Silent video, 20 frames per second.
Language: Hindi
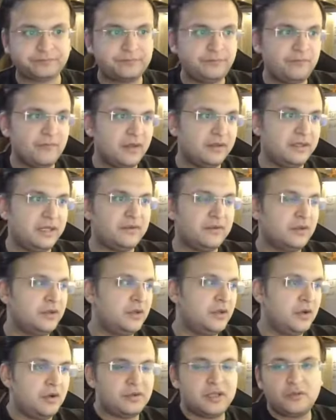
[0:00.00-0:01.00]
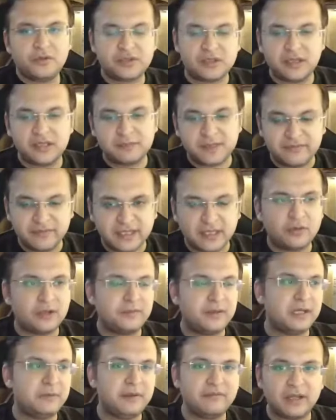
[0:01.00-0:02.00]
यस और उसका कुछ स्पेसिफिक एल्गोरिथम है
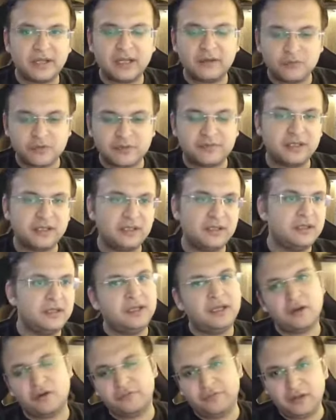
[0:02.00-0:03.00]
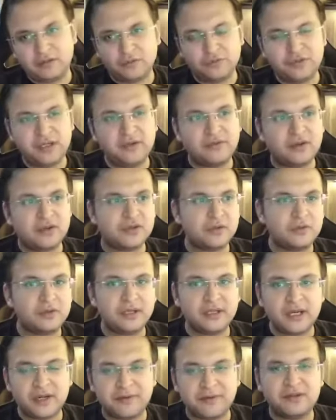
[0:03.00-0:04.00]
क्लिपिंग वगैरह के वो समझेंगे और फिर उसी डिस्कशन को धीरे धीरे
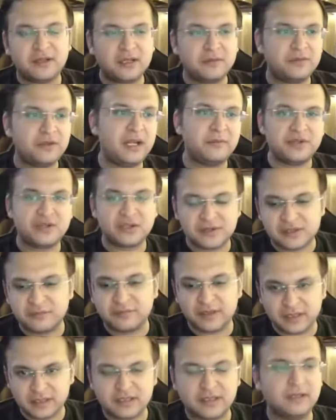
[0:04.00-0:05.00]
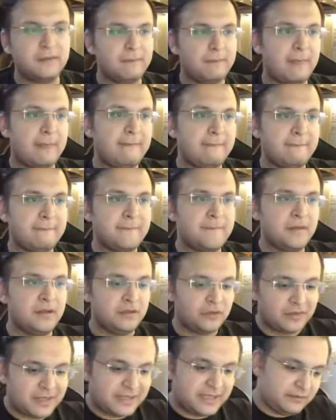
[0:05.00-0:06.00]
एडवांस करके हम थ्री डायमेंशनल सिस्टम पे लेके जाएंगे तो
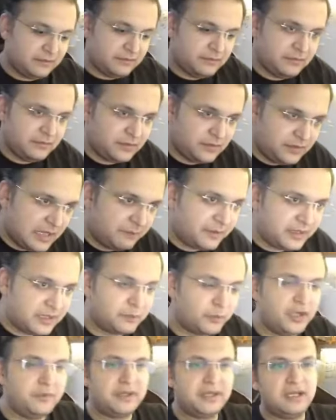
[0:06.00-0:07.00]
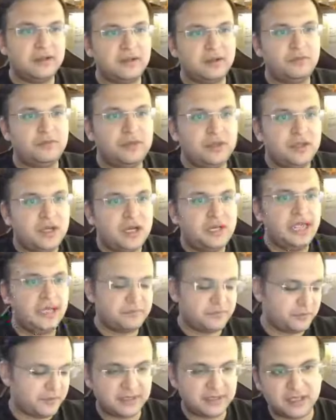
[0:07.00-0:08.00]
अगेन यहाँ पर देखिए पॉइंट में क्या लिखता हूँ अभी हम जो
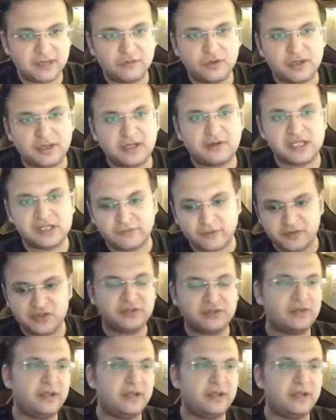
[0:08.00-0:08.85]
बात कर रहे हैं वो कर रहे हैं ट्रांसफॉर्मेशन की